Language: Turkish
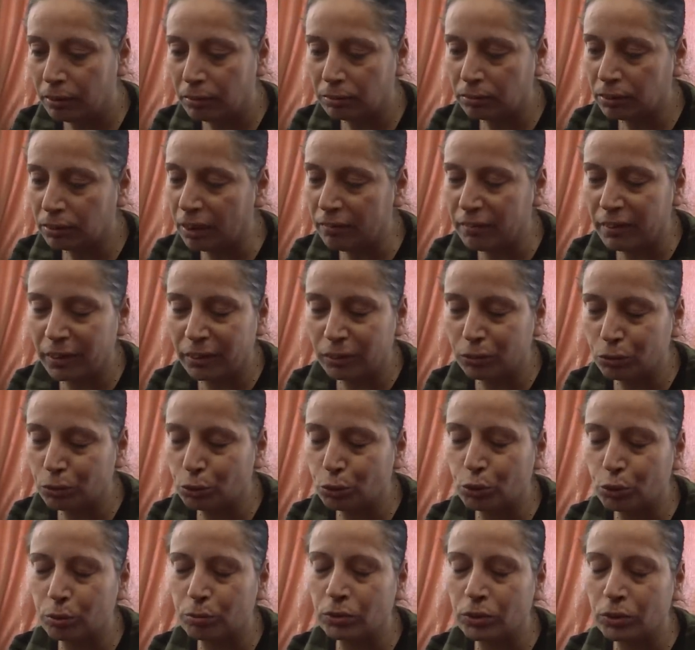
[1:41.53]
Tavanın
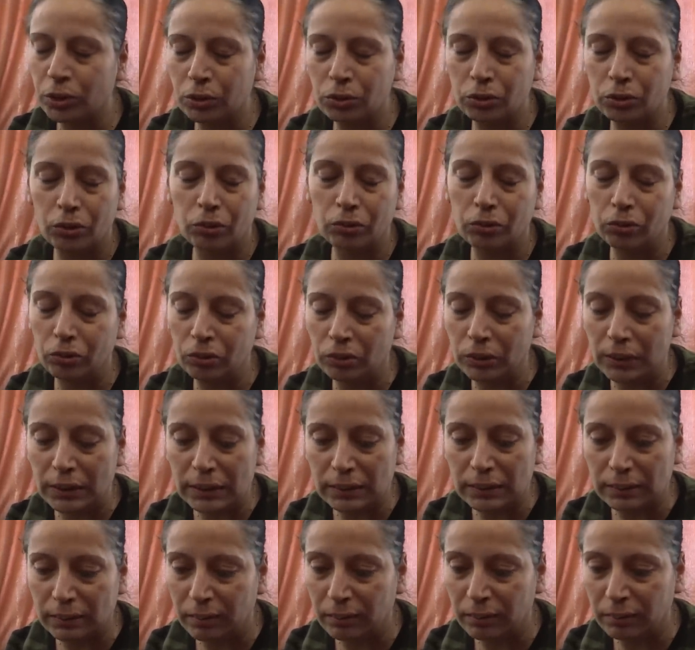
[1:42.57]
üstümüze çöktüğünü
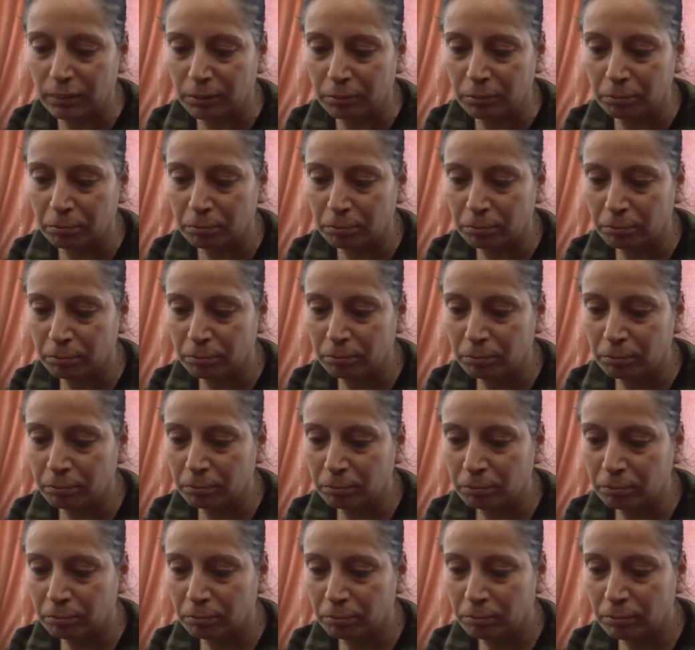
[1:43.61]
hissettim.
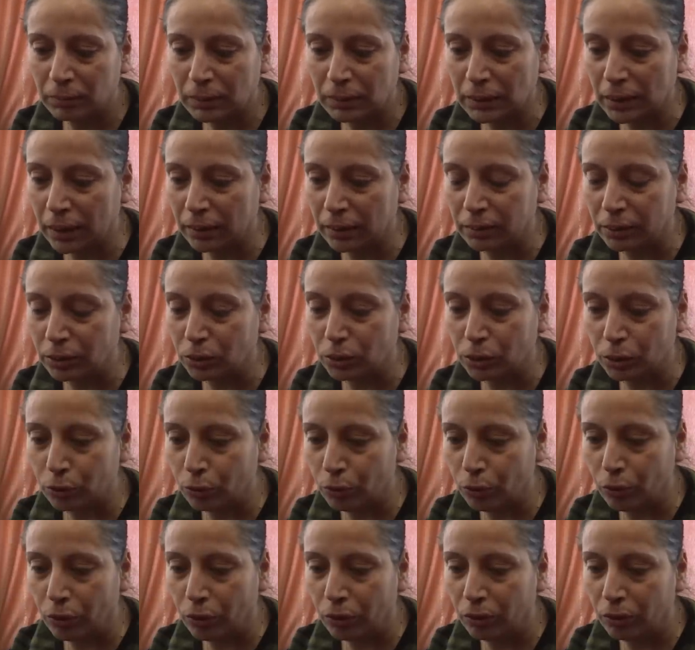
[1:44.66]
Sadece o.